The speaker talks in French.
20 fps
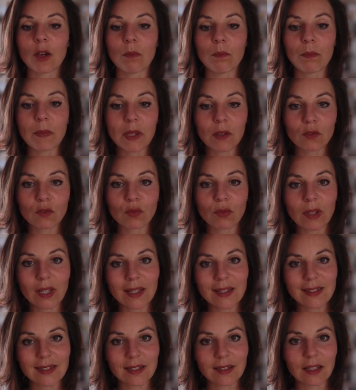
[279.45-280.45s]
Mais en tout
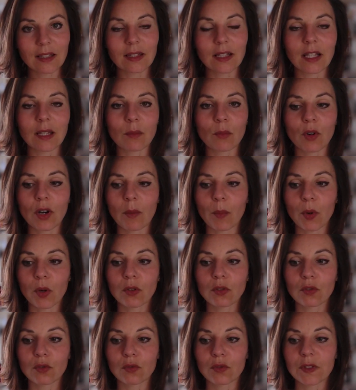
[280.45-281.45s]
cas, c'est un élément à
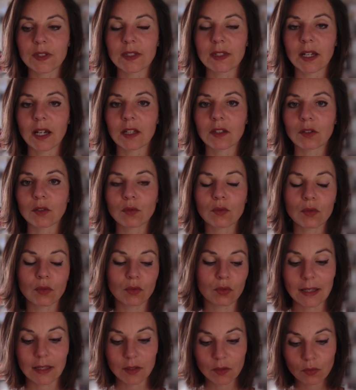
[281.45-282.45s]
prendre en considération
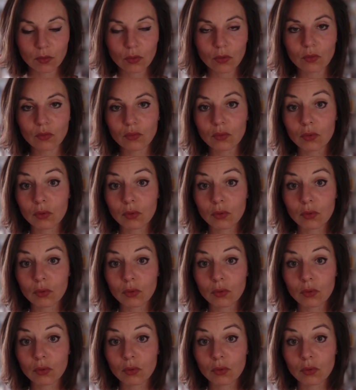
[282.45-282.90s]
et surtout,